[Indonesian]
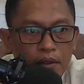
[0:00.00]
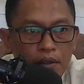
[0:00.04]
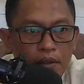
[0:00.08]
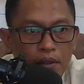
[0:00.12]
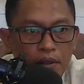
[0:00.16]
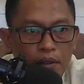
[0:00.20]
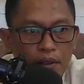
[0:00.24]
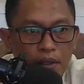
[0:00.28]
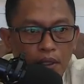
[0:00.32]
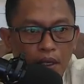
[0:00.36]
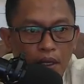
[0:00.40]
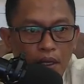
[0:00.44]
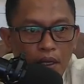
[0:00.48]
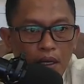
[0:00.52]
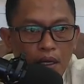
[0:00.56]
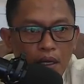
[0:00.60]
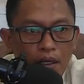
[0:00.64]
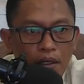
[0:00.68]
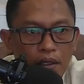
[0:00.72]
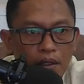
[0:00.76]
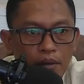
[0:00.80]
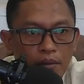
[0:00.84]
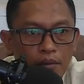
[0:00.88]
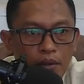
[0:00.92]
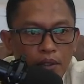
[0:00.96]

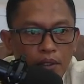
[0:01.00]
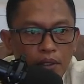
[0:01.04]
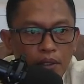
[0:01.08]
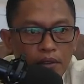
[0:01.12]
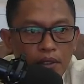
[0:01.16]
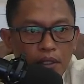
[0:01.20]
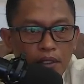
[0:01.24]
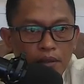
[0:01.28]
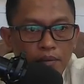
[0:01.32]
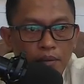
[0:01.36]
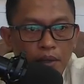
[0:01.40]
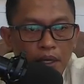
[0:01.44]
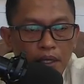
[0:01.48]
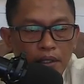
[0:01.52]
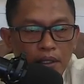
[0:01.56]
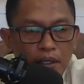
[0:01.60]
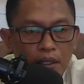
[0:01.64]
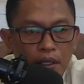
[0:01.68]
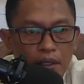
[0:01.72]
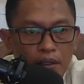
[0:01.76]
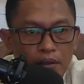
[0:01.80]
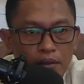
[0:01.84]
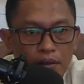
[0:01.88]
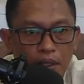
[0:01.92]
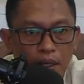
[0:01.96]
Kendaraan yang melintas
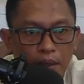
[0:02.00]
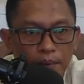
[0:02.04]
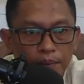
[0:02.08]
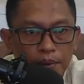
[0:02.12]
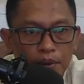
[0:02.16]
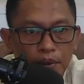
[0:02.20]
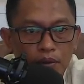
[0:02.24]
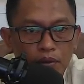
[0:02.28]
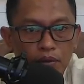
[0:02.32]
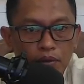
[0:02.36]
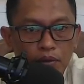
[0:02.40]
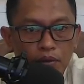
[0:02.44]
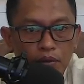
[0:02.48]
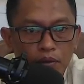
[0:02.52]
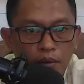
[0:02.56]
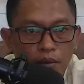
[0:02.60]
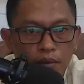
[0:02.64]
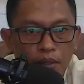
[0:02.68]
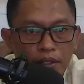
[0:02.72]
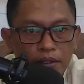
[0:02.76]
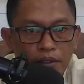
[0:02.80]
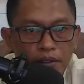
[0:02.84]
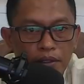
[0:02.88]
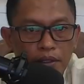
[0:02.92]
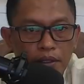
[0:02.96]
banyak, tapi untuk
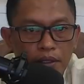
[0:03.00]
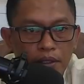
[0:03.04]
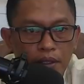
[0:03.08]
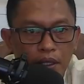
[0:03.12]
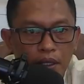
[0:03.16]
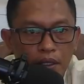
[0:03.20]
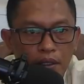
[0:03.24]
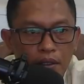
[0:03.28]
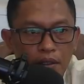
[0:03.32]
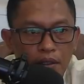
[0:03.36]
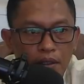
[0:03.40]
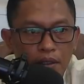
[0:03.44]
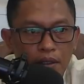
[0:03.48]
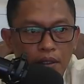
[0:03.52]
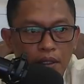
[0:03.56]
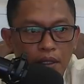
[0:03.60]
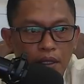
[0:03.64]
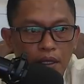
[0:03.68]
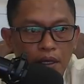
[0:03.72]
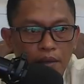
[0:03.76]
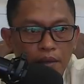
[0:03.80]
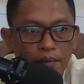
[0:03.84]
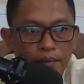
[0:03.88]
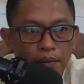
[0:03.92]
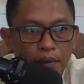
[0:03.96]
memastikan
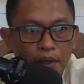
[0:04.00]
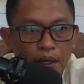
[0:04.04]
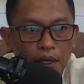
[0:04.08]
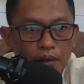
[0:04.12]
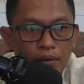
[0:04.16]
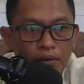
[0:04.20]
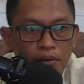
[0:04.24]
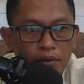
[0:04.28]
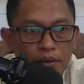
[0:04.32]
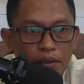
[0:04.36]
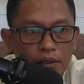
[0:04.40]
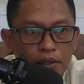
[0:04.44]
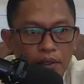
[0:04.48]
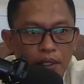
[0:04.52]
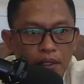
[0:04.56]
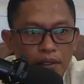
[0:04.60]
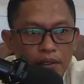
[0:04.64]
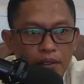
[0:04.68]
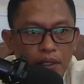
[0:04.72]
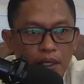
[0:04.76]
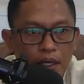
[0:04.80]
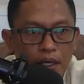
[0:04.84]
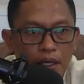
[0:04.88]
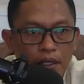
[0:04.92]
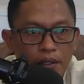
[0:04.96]
kendaraan pelaku tidak
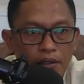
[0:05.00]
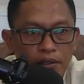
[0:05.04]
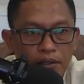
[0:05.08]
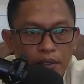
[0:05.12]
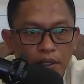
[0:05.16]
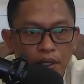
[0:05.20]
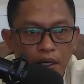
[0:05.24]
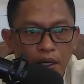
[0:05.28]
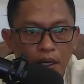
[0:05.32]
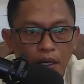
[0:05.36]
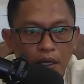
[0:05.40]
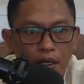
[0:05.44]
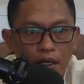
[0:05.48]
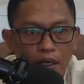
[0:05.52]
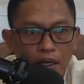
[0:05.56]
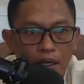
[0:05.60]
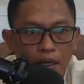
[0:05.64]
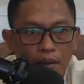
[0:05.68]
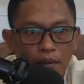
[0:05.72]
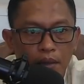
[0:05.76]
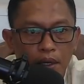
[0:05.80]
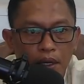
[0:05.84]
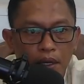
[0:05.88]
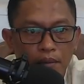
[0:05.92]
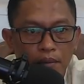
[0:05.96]
jelas karena
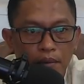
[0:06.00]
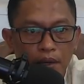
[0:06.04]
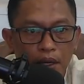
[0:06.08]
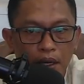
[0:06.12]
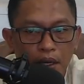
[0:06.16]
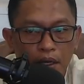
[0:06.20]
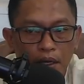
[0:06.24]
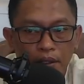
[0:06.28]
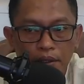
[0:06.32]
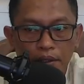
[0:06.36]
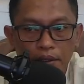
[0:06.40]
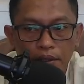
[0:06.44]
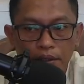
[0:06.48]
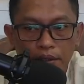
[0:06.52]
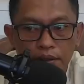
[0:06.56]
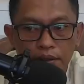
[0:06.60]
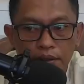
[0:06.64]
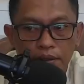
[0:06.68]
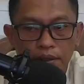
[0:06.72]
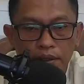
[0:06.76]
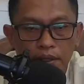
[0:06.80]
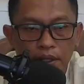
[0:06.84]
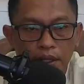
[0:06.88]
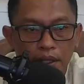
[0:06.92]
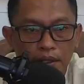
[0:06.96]
malam hari,
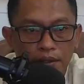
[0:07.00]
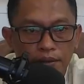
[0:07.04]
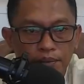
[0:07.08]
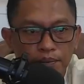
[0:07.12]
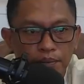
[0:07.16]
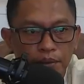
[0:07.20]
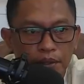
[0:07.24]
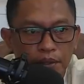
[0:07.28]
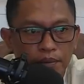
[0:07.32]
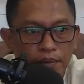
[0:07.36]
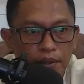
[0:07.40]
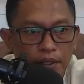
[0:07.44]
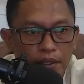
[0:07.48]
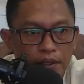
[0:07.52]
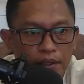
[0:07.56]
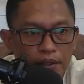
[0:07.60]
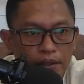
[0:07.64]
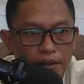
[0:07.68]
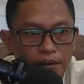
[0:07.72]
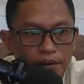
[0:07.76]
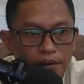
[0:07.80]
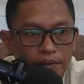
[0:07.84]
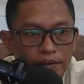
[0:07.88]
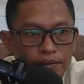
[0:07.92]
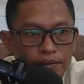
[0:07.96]
jelas Febri.